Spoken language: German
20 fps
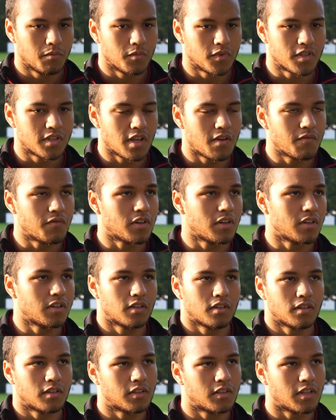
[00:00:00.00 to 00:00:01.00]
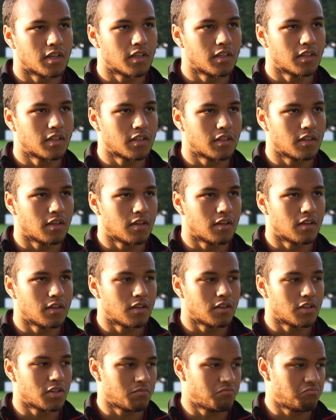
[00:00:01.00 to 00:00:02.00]
müssen einfach, denke ich,
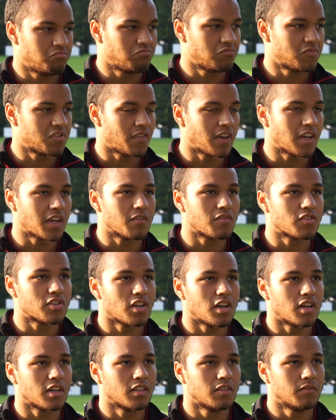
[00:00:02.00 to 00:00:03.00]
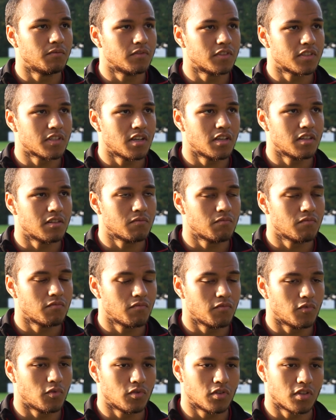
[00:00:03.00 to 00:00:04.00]
äh, zweikampfstark sein
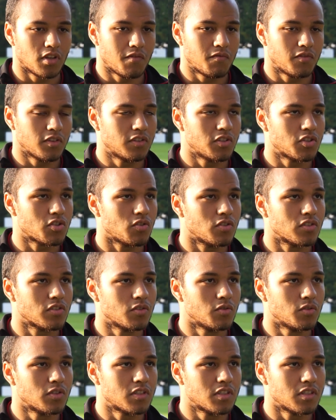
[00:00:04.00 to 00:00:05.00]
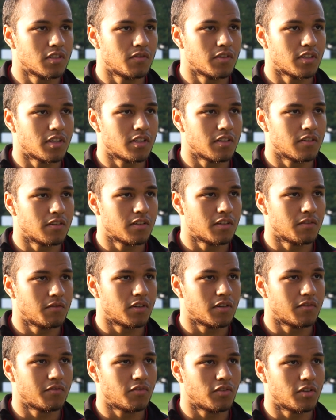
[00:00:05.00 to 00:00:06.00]
und einfach die Chancen nutzen, die wir dann, die
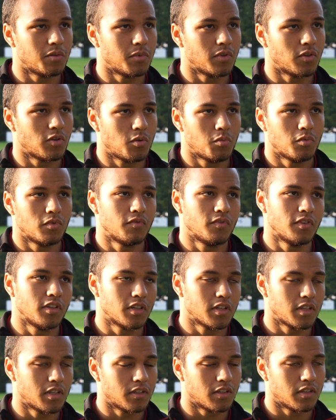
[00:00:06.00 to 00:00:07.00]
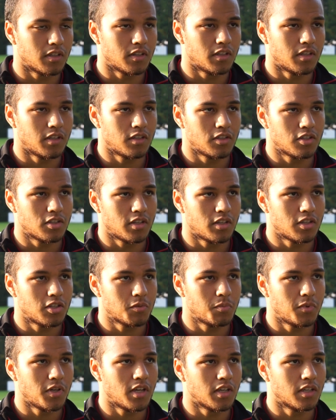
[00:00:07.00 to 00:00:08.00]
wir dann vorne bekommen. Und wir kriegen jeden, jedes
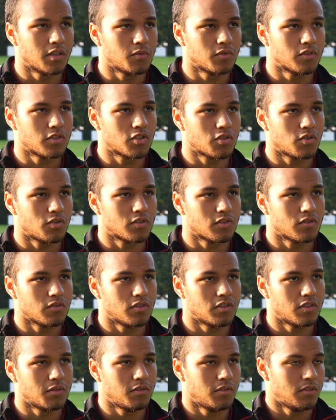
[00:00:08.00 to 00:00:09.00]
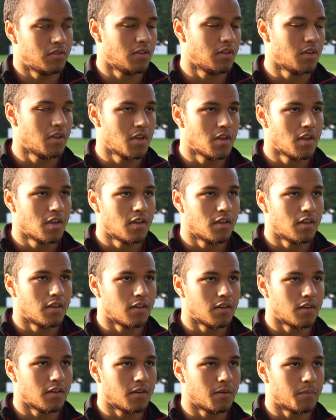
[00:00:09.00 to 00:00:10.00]
Spiel eigentlich unsere Chancen, die
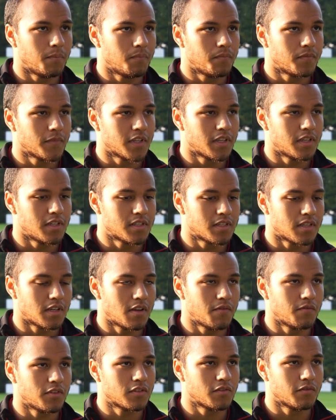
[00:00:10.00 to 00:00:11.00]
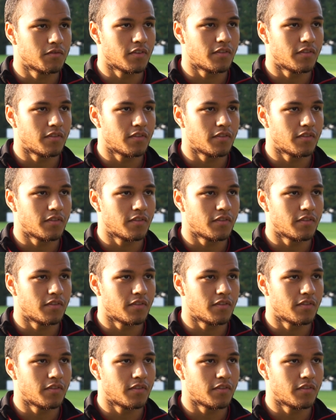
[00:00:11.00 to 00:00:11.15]
ähm, gilt es dann einfach zu